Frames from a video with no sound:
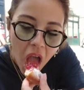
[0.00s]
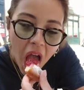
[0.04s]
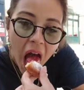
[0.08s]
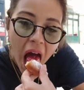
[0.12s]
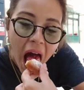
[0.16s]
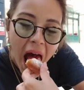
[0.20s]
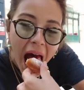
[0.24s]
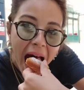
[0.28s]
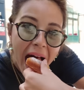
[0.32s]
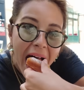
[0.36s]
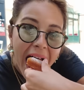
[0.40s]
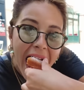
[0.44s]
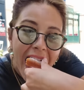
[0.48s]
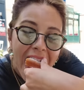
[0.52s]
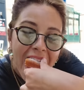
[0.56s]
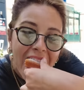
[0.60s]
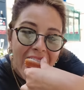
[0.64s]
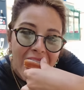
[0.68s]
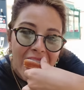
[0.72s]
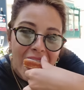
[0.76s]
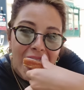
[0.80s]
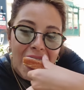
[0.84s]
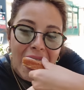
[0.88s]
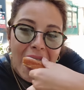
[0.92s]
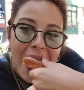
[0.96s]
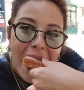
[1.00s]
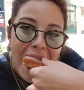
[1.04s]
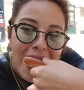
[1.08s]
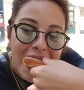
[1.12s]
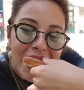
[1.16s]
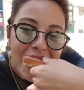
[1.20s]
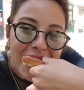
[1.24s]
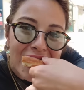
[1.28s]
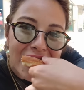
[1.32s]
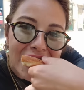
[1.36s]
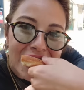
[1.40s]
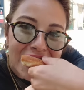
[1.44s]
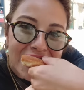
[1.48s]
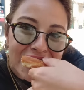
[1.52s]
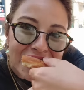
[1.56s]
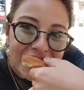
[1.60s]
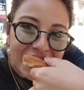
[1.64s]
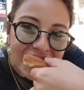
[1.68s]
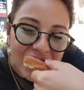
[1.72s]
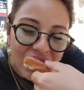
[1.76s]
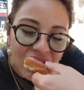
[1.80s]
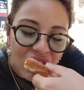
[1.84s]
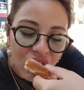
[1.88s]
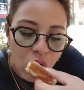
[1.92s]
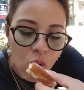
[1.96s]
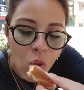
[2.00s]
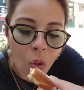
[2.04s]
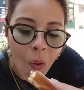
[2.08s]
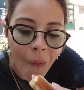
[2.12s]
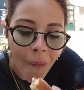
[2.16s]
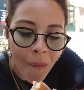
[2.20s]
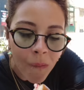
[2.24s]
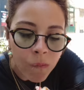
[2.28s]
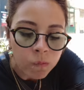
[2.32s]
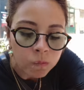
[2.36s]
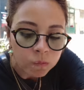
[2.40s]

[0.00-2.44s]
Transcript: Krema biraz milföy kreması gibi değil mi? Hı hı.